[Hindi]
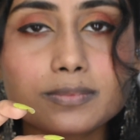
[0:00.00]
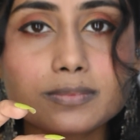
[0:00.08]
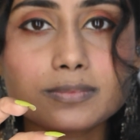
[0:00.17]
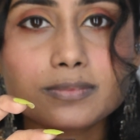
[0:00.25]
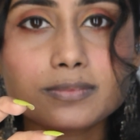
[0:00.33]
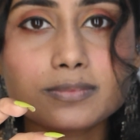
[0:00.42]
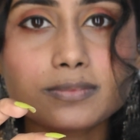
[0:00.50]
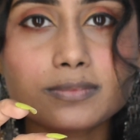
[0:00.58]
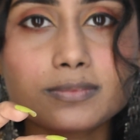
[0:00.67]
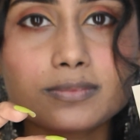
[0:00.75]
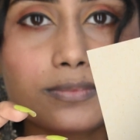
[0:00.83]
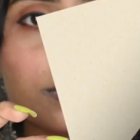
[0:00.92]
सो so,
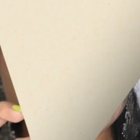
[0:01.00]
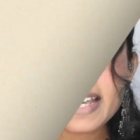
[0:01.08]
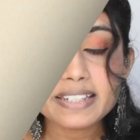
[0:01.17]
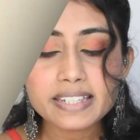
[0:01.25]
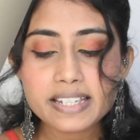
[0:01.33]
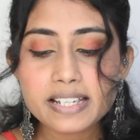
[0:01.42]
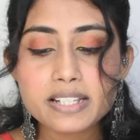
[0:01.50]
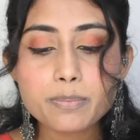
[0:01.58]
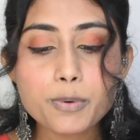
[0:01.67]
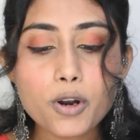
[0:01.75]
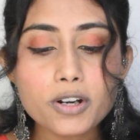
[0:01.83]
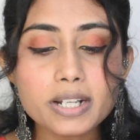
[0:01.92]
बात करते हैं कि इस
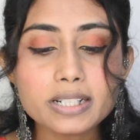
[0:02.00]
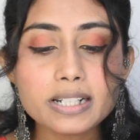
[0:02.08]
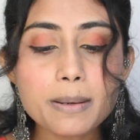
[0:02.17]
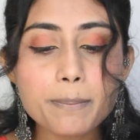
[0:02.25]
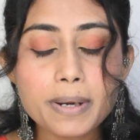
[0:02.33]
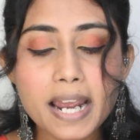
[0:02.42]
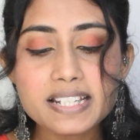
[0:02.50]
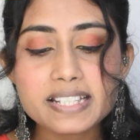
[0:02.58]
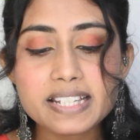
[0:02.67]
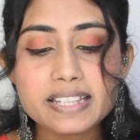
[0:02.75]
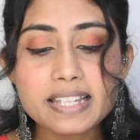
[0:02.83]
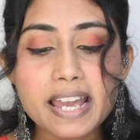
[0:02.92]
प्रोडक्ट का
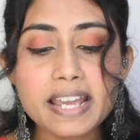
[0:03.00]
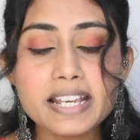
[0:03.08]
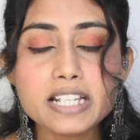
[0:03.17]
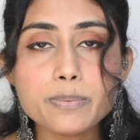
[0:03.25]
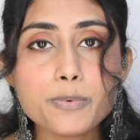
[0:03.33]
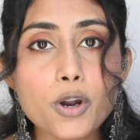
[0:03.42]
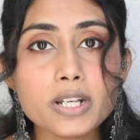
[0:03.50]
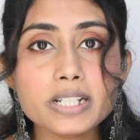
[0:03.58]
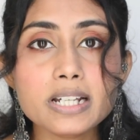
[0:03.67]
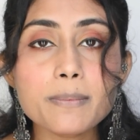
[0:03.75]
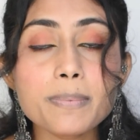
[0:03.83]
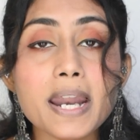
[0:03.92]
प्राइस कितना है इस
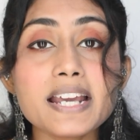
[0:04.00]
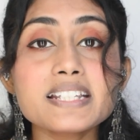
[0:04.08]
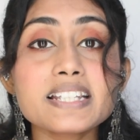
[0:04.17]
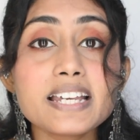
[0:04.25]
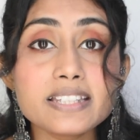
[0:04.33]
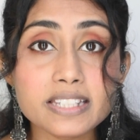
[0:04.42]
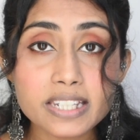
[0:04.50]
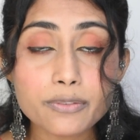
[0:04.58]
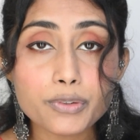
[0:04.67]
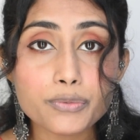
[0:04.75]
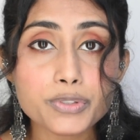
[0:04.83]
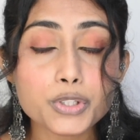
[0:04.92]
प्रोडक्ट का प्राइस है
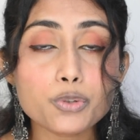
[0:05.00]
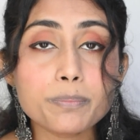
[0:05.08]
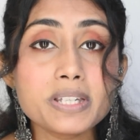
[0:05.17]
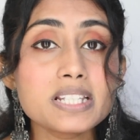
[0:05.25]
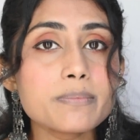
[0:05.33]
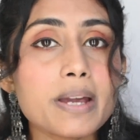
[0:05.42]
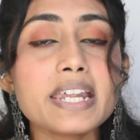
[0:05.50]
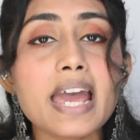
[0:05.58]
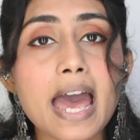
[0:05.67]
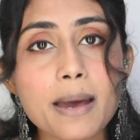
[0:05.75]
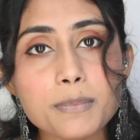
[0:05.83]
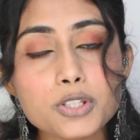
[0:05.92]
थ्री फिफ्टी रुपीज़ मैंने
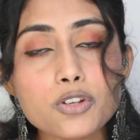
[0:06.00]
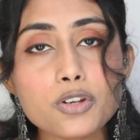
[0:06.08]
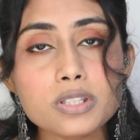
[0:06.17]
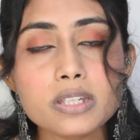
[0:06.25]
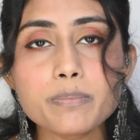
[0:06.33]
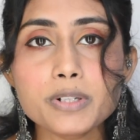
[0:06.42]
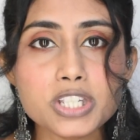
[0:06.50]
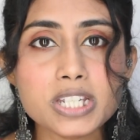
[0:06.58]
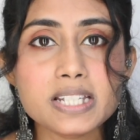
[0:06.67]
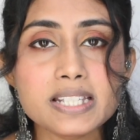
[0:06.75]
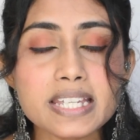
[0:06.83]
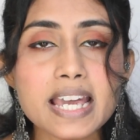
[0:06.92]
अमेज़ोन से
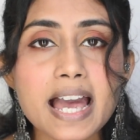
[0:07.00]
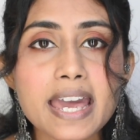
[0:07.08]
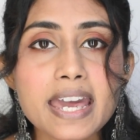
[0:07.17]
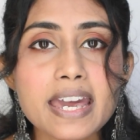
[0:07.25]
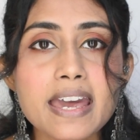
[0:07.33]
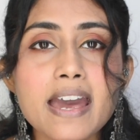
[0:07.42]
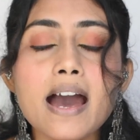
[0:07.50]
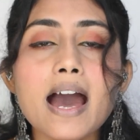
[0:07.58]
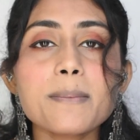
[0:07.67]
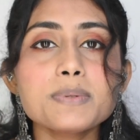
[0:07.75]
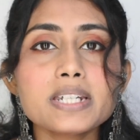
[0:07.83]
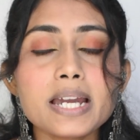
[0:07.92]
परचेज़ किया है
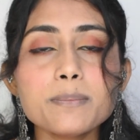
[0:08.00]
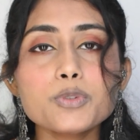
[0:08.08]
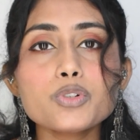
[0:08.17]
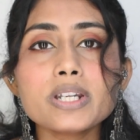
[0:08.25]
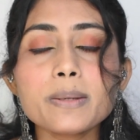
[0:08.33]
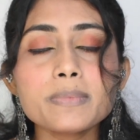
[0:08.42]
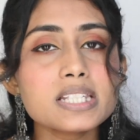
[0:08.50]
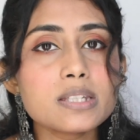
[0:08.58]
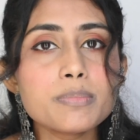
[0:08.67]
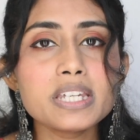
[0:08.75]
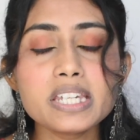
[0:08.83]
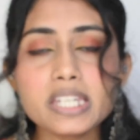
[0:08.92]
आप टाइम टू टाइम
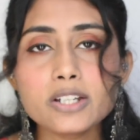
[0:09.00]
किसी भी